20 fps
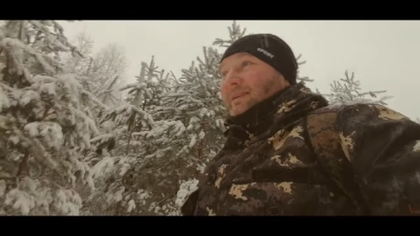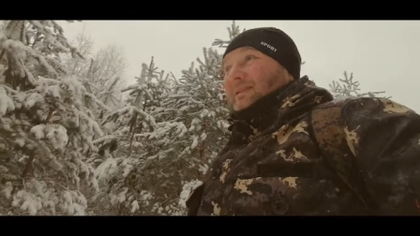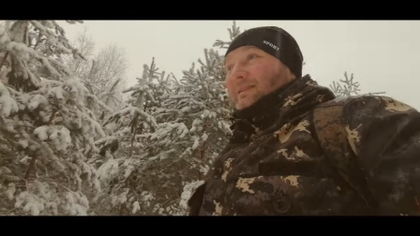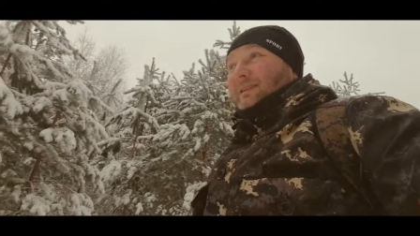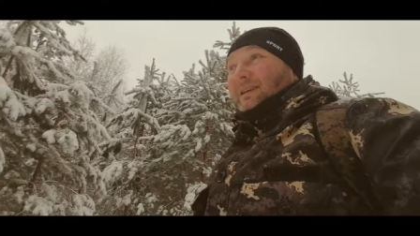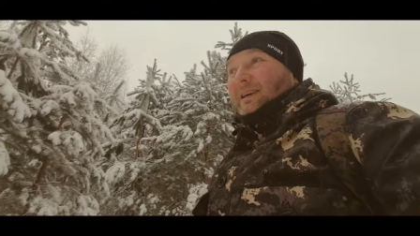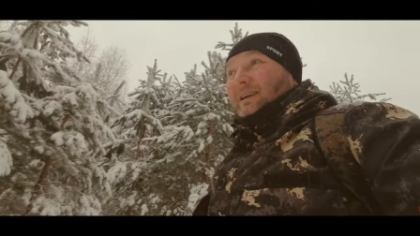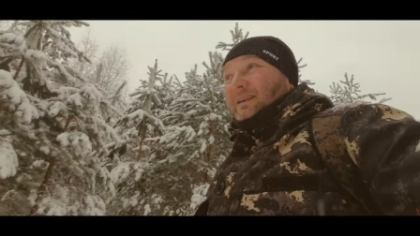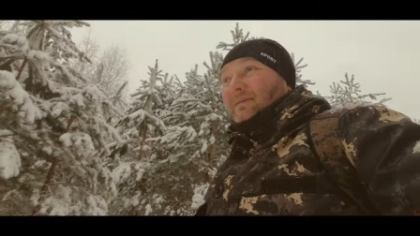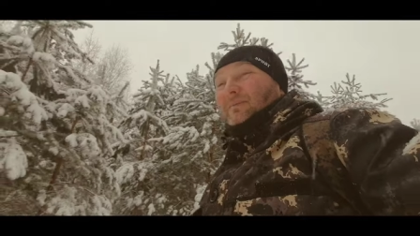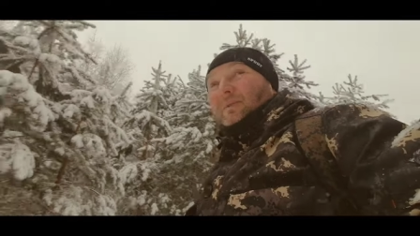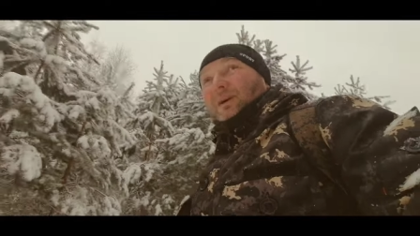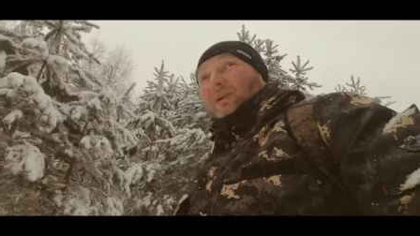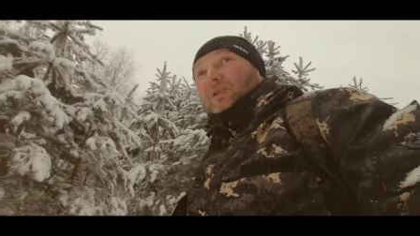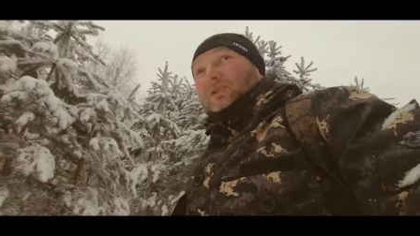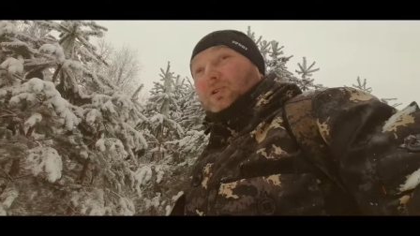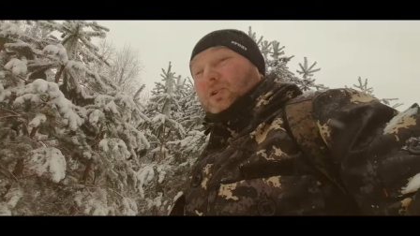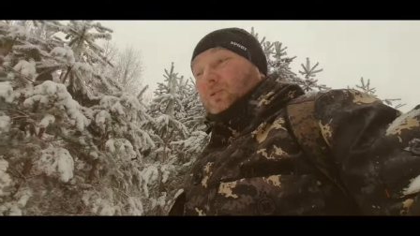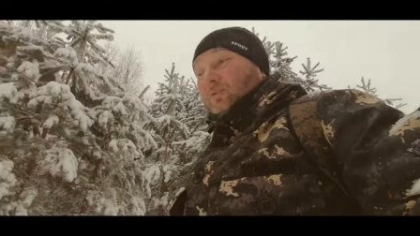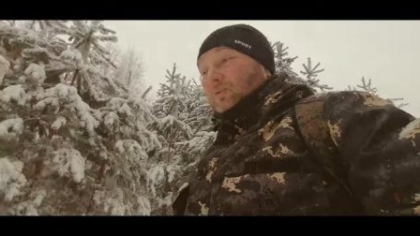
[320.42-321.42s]
старым
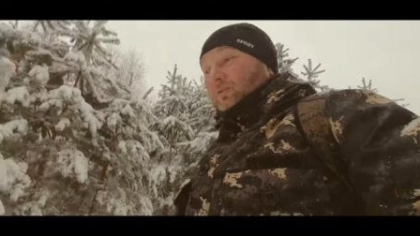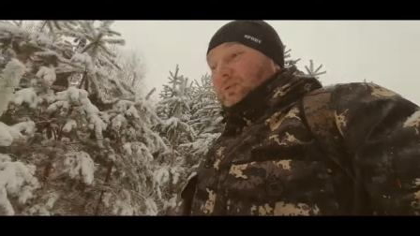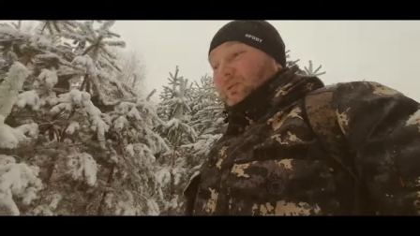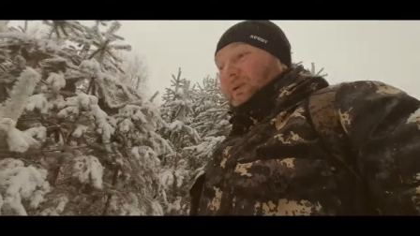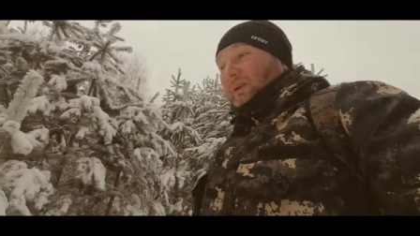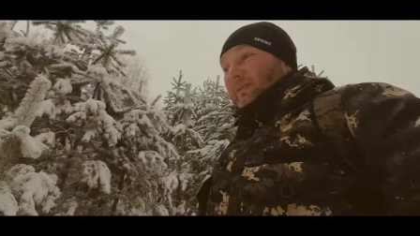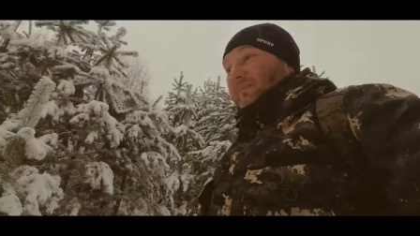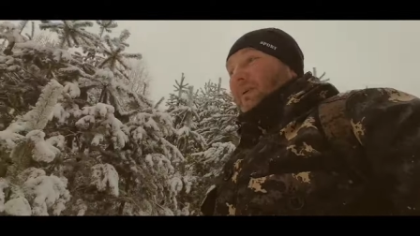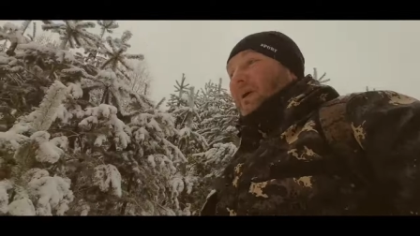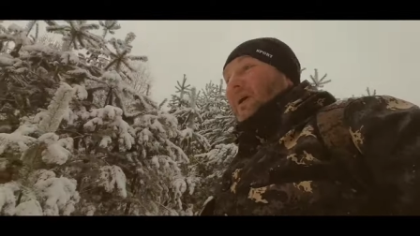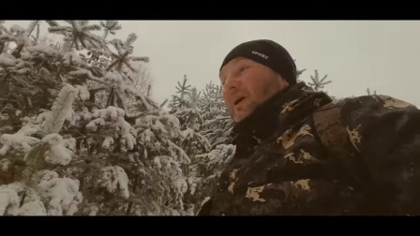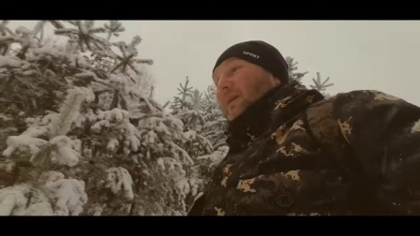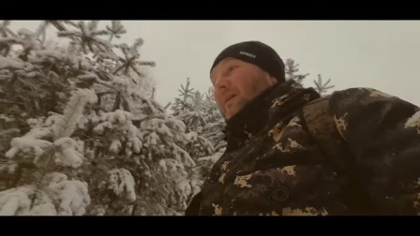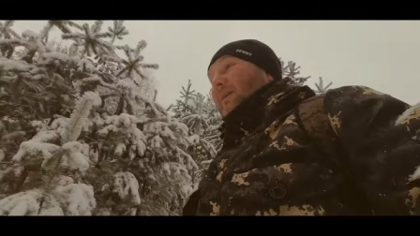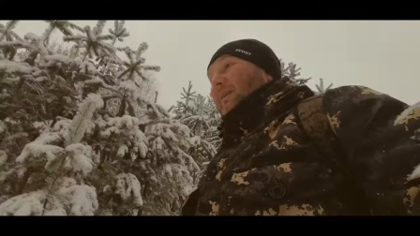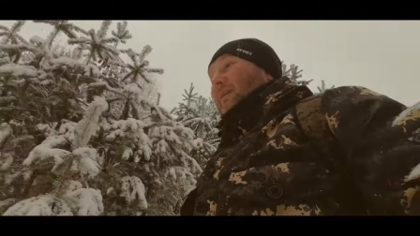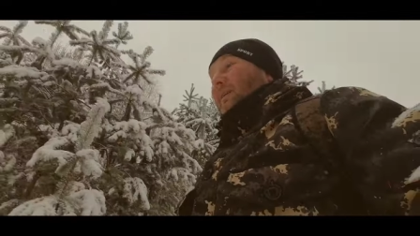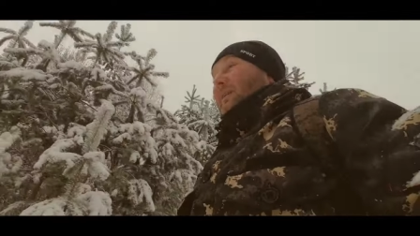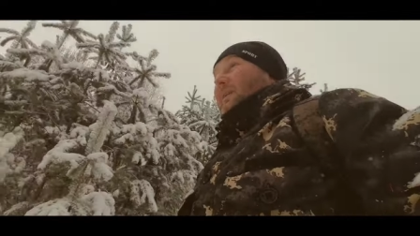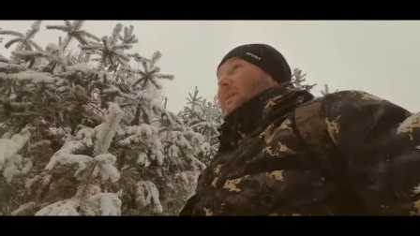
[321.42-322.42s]
маршрутам,
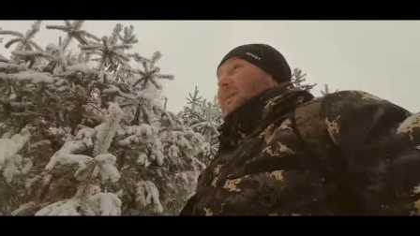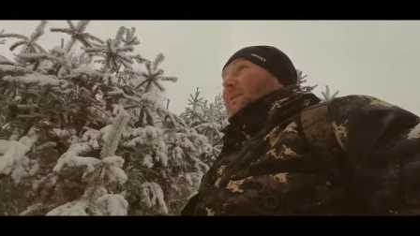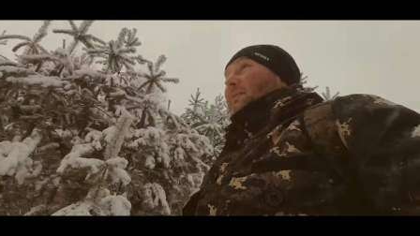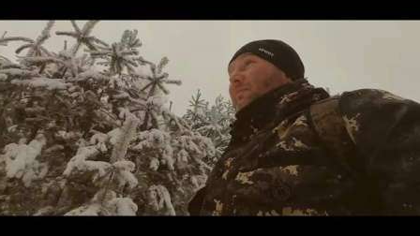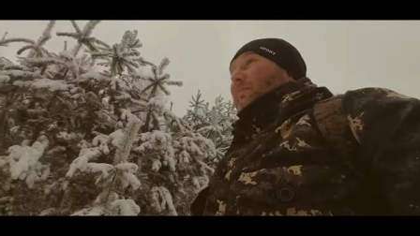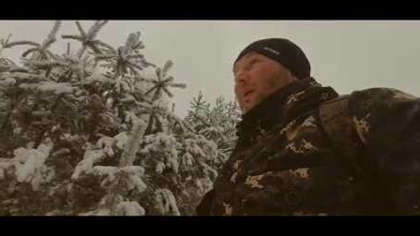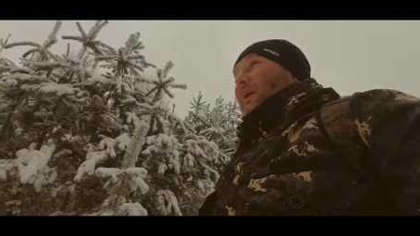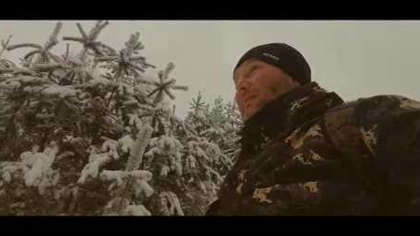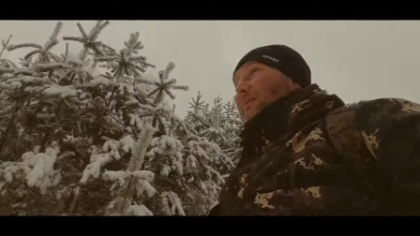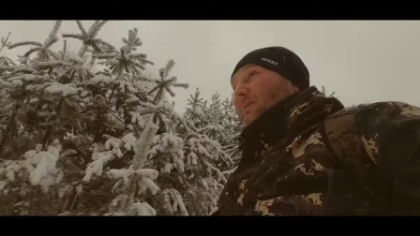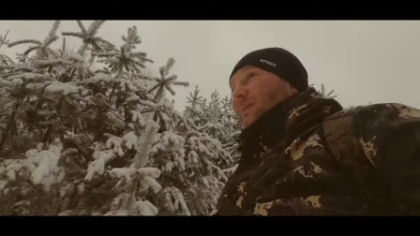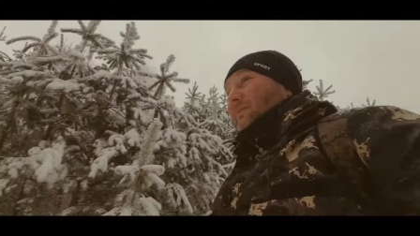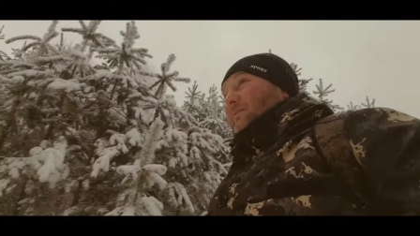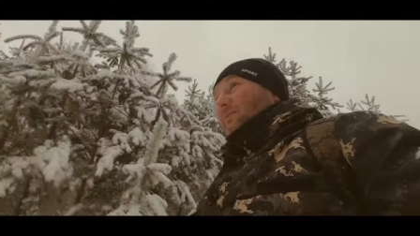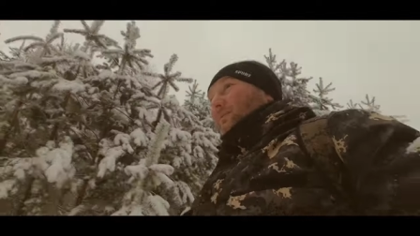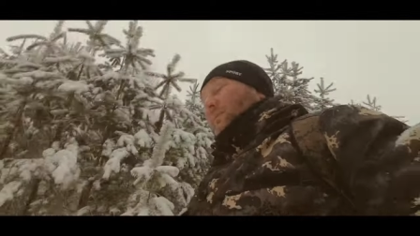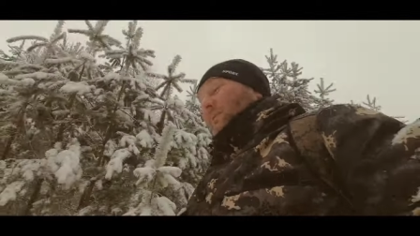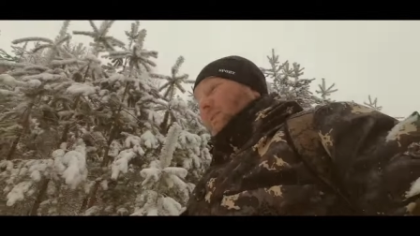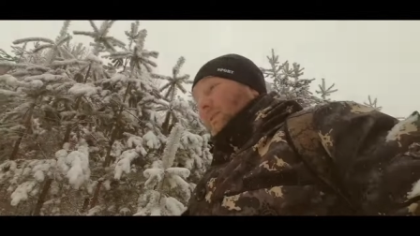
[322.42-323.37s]
по всем вот